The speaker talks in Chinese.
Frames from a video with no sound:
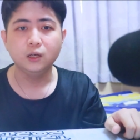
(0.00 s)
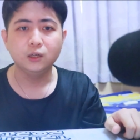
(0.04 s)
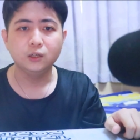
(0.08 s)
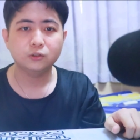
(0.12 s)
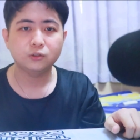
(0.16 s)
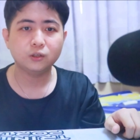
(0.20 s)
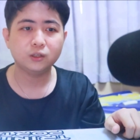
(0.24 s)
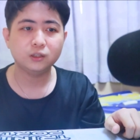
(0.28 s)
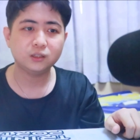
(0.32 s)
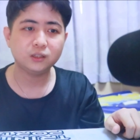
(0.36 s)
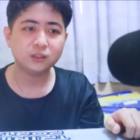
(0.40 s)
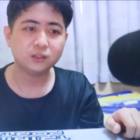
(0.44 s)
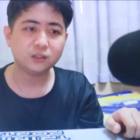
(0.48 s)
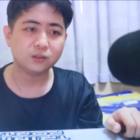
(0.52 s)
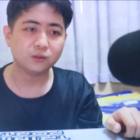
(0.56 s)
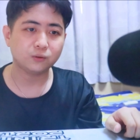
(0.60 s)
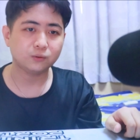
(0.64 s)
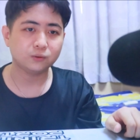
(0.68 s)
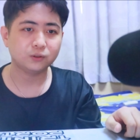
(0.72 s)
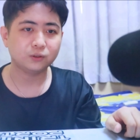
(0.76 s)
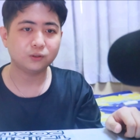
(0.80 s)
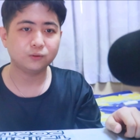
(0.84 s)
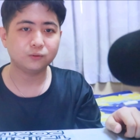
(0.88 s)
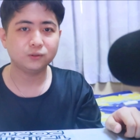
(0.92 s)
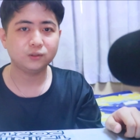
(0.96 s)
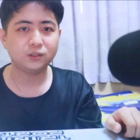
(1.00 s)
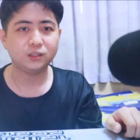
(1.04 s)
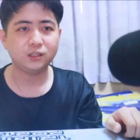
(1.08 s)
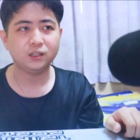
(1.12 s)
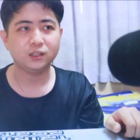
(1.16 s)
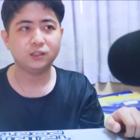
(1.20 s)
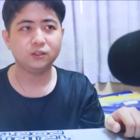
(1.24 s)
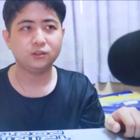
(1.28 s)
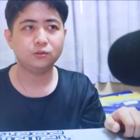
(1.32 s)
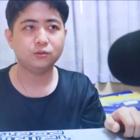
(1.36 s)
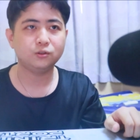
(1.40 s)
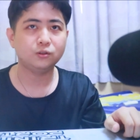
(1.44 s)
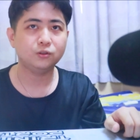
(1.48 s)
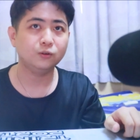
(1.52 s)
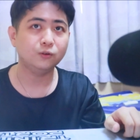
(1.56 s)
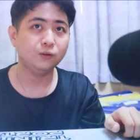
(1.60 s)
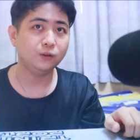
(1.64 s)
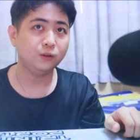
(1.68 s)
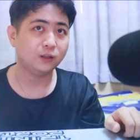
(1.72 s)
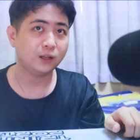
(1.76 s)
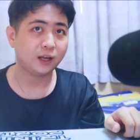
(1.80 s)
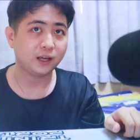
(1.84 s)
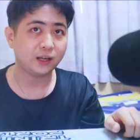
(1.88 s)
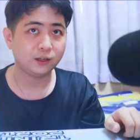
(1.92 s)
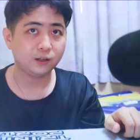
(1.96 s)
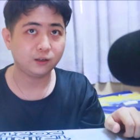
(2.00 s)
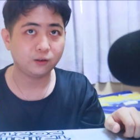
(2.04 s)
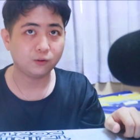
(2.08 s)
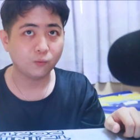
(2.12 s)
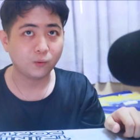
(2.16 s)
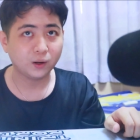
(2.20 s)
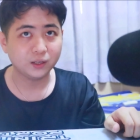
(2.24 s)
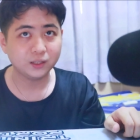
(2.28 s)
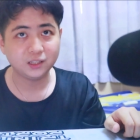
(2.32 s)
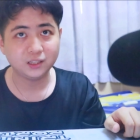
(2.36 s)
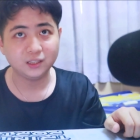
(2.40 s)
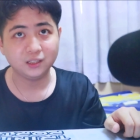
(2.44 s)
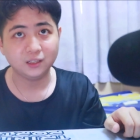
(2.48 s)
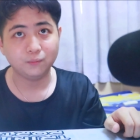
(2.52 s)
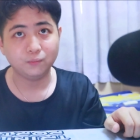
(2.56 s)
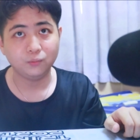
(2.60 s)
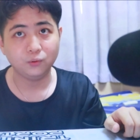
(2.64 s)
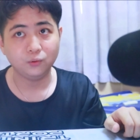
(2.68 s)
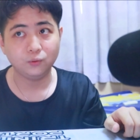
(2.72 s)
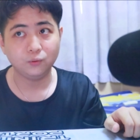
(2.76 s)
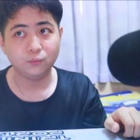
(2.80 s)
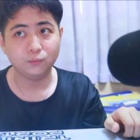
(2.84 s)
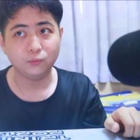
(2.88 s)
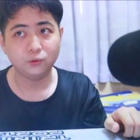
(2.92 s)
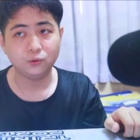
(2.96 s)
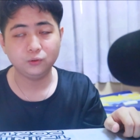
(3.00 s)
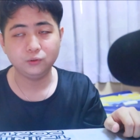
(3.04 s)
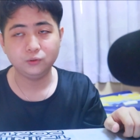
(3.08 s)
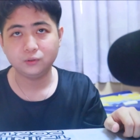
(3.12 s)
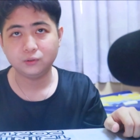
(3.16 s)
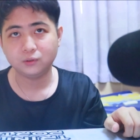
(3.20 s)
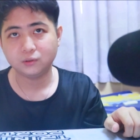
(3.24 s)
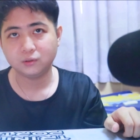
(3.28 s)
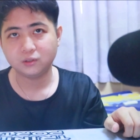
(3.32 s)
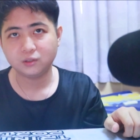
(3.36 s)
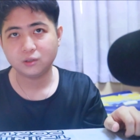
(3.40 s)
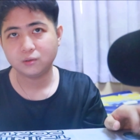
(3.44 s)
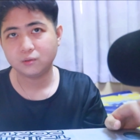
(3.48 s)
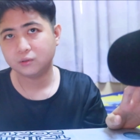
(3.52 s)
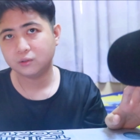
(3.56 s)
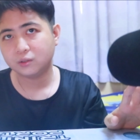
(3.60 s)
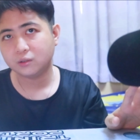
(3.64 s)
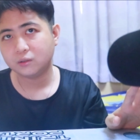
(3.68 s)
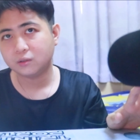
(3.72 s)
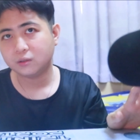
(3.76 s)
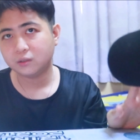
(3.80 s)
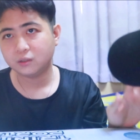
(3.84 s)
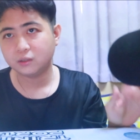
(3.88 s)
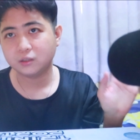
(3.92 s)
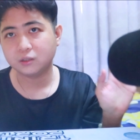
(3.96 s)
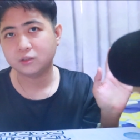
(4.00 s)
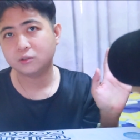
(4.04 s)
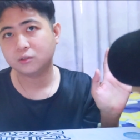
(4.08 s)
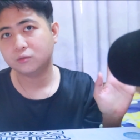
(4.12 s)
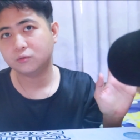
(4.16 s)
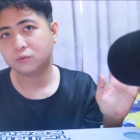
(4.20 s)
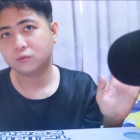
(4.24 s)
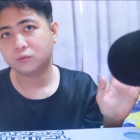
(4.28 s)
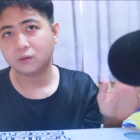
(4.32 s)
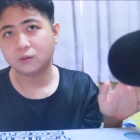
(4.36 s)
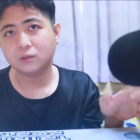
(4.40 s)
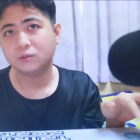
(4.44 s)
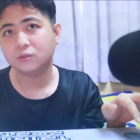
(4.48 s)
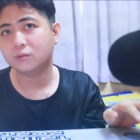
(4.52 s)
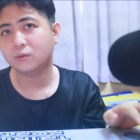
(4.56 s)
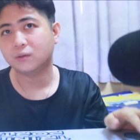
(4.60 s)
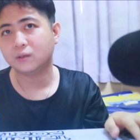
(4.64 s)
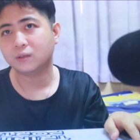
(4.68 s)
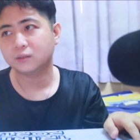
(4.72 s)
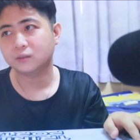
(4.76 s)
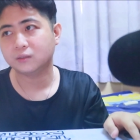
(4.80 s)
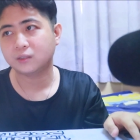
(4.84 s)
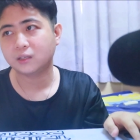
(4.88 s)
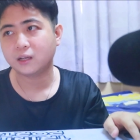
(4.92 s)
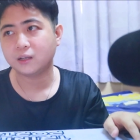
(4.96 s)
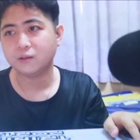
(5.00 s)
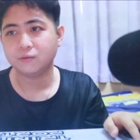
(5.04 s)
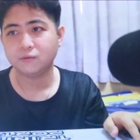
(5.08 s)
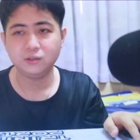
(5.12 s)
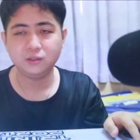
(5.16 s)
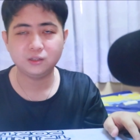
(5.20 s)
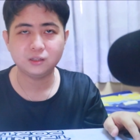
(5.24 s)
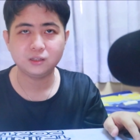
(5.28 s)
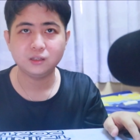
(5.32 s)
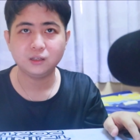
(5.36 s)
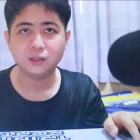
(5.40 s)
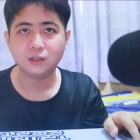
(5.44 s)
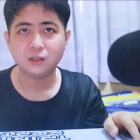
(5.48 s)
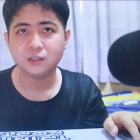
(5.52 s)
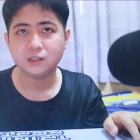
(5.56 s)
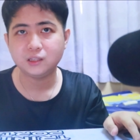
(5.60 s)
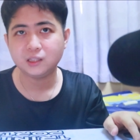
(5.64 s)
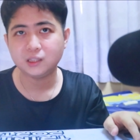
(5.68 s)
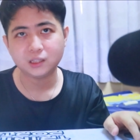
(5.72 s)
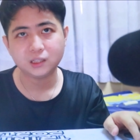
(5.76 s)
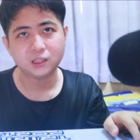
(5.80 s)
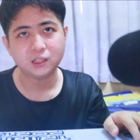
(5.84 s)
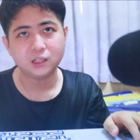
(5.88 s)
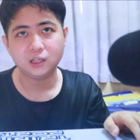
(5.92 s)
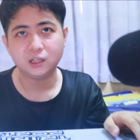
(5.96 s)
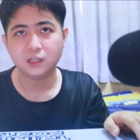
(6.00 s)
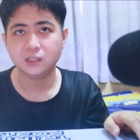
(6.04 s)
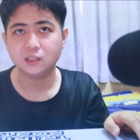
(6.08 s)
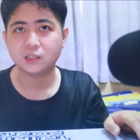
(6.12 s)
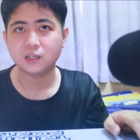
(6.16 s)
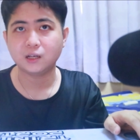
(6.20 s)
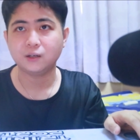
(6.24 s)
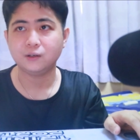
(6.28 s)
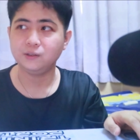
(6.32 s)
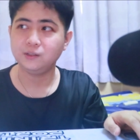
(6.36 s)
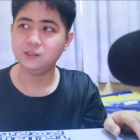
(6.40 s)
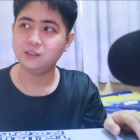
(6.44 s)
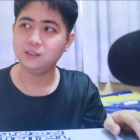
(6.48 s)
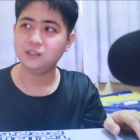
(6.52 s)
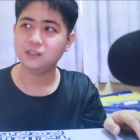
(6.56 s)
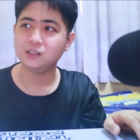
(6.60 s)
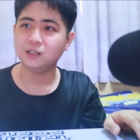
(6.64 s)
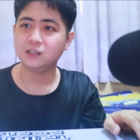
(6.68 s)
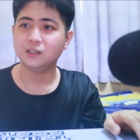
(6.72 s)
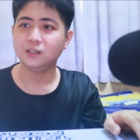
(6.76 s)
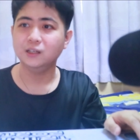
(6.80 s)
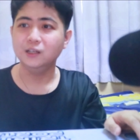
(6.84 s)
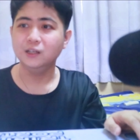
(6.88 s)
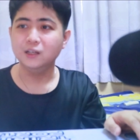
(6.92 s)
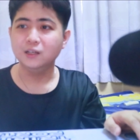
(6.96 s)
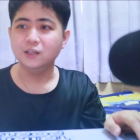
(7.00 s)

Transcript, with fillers: 所以这种东西呢，就是 like t h 的 Blue Moon，是我是爽爽才有一只，应该几年才有一只的？